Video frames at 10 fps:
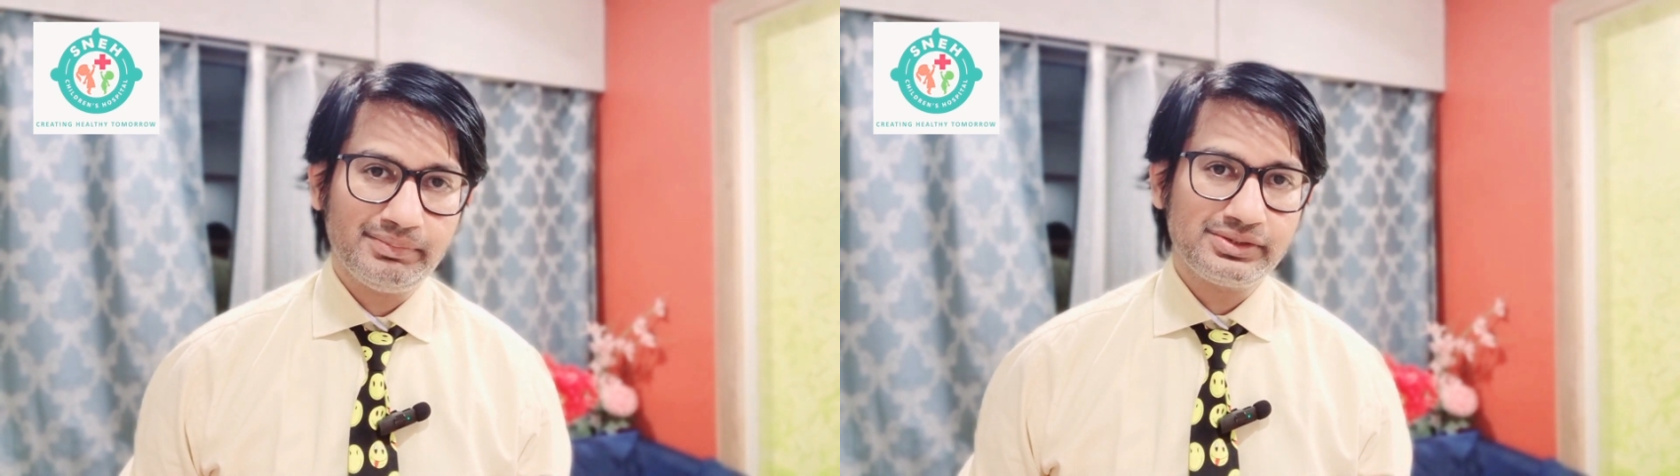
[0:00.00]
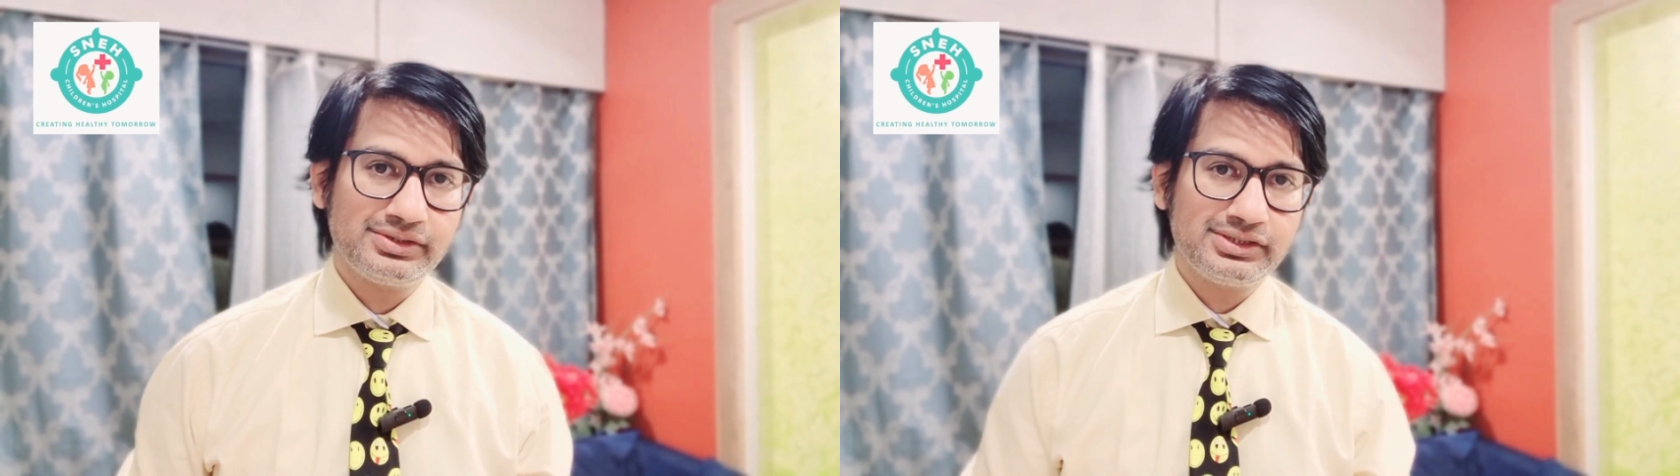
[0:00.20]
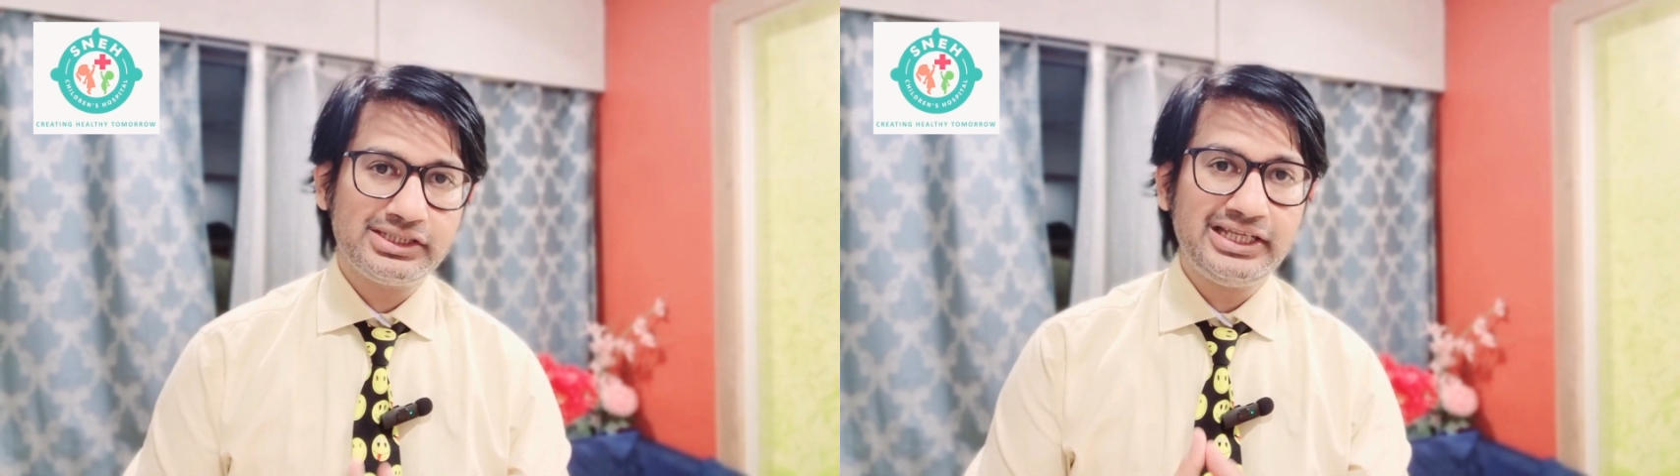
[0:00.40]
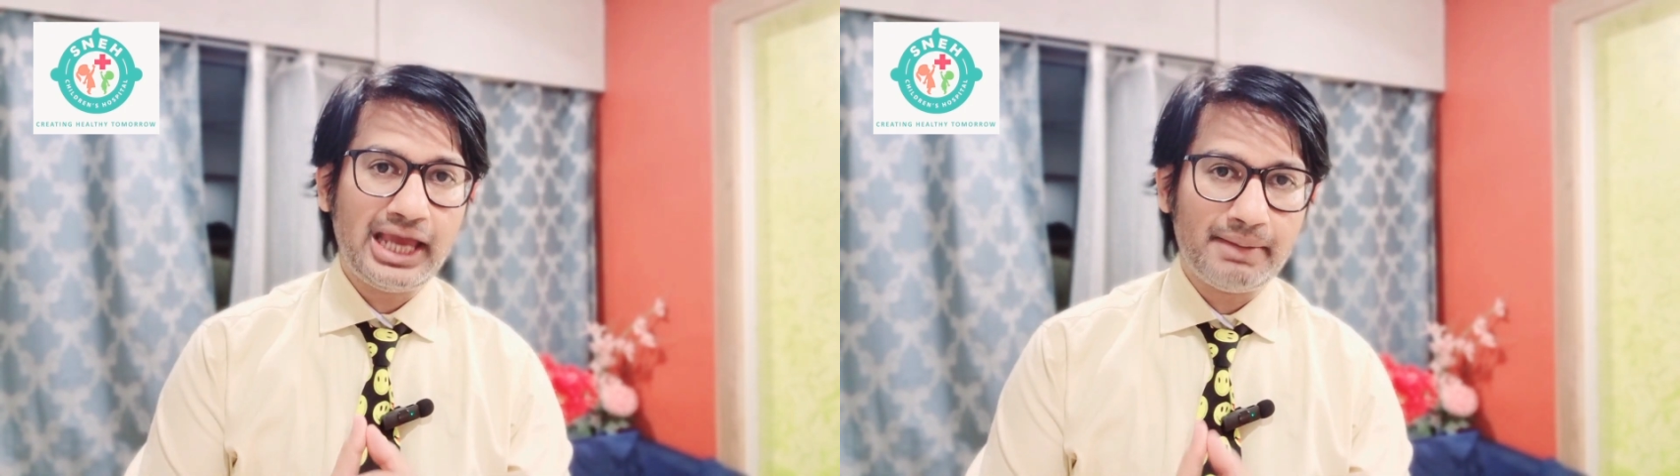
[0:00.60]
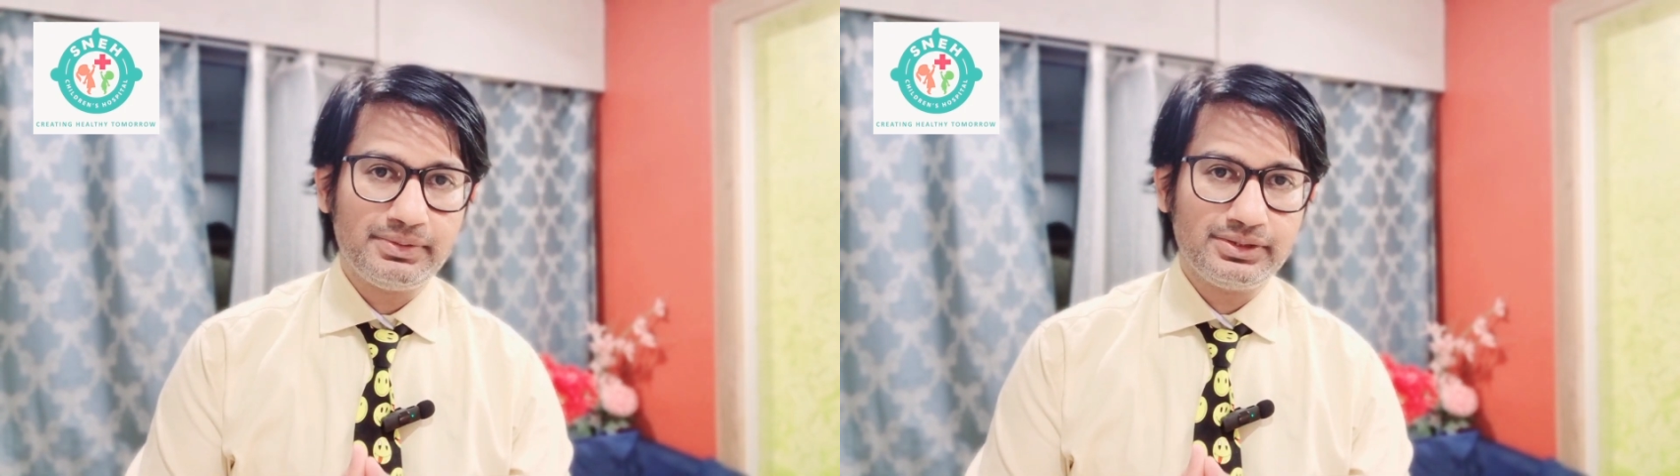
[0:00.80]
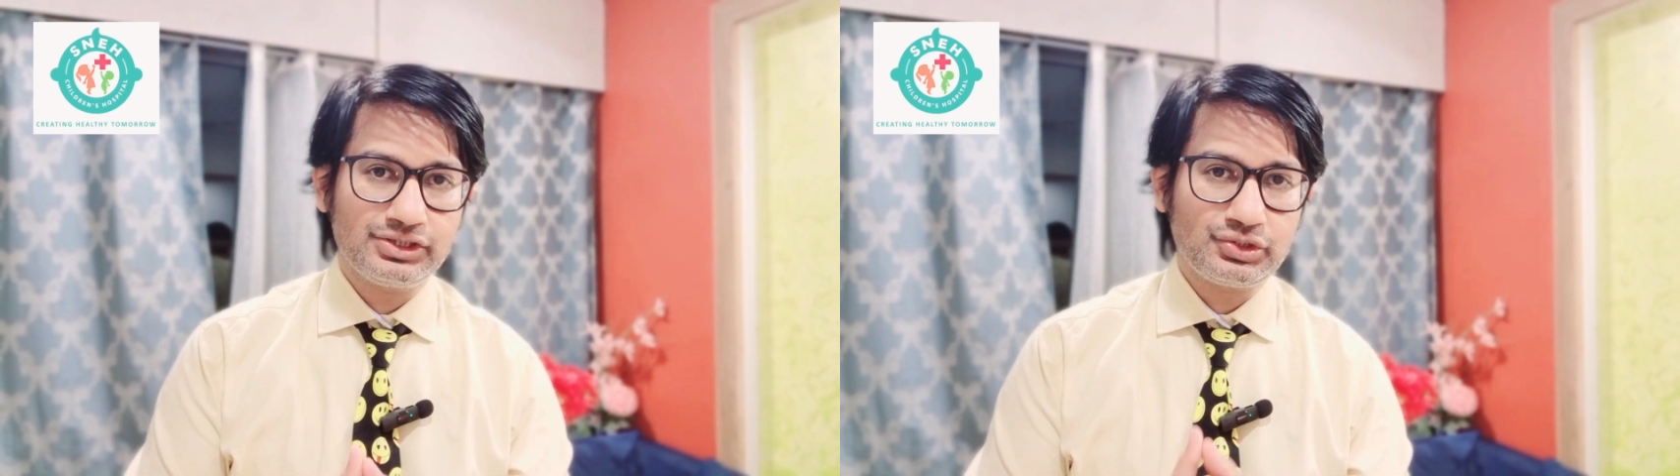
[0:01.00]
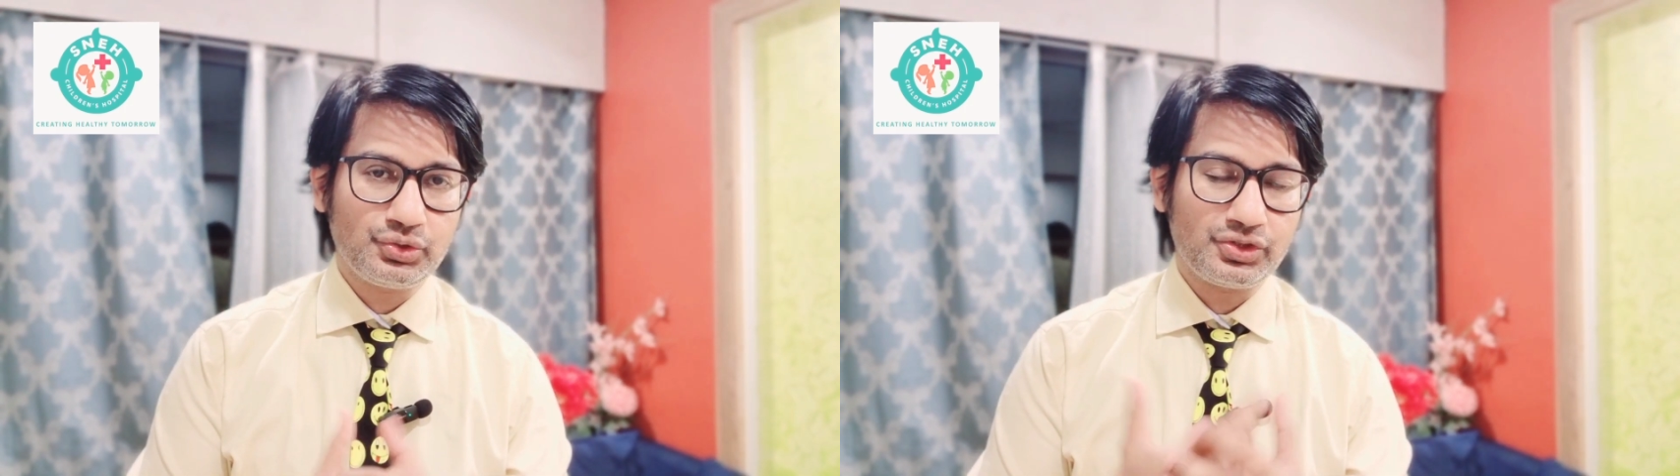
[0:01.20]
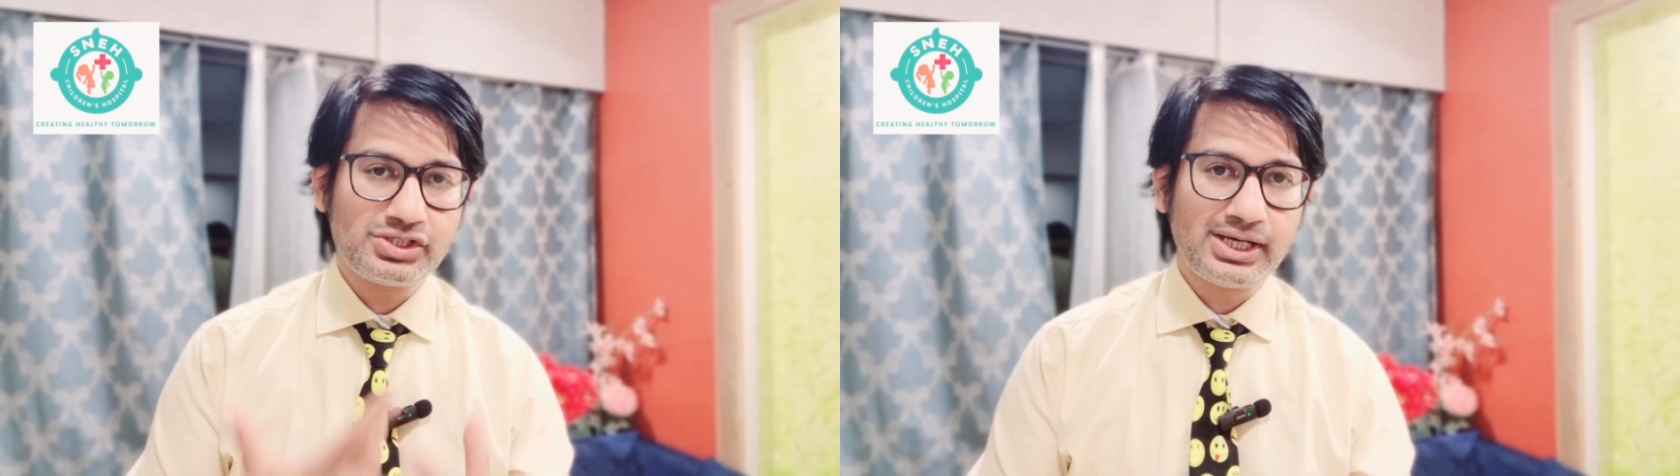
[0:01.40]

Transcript: इमरजेंसी हैपन्स टू योर